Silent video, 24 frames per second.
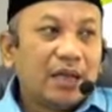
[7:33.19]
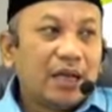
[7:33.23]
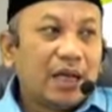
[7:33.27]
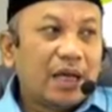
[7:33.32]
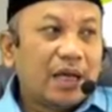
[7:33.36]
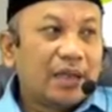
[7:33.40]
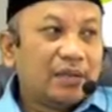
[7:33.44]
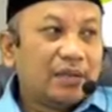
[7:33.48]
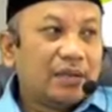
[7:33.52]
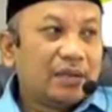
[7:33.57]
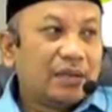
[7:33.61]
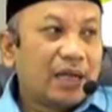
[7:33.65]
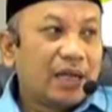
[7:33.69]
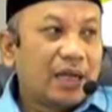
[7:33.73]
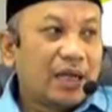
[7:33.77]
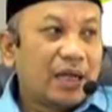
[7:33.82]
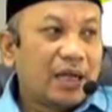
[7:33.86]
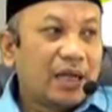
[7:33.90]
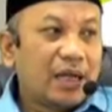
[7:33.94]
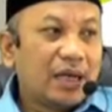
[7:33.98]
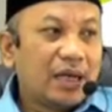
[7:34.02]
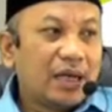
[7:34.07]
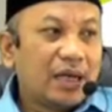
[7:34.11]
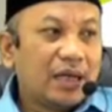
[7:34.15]

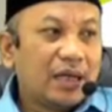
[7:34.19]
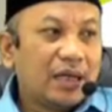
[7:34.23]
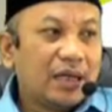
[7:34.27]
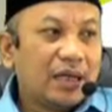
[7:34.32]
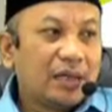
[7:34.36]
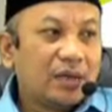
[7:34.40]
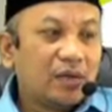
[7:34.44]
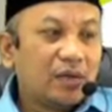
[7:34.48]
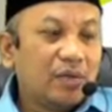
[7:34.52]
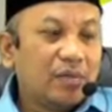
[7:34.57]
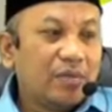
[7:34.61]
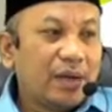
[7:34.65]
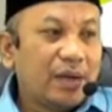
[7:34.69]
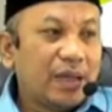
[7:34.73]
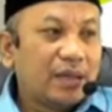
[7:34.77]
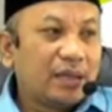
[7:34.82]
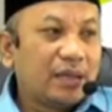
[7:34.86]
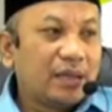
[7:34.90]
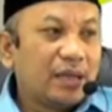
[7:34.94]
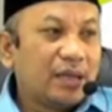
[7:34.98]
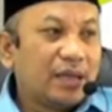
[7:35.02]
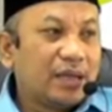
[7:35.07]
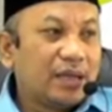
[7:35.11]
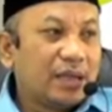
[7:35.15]
antara tobat
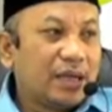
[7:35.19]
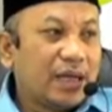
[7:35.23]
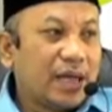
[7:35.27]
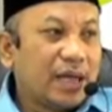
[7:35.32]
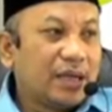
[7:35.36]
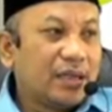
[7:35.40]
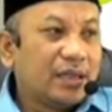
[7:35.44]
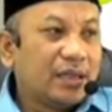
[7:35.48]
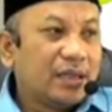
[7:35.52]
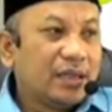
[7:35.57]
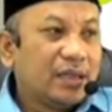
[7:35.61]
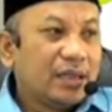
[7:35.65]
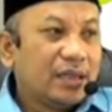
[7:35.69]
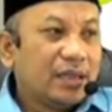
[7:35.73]
dengan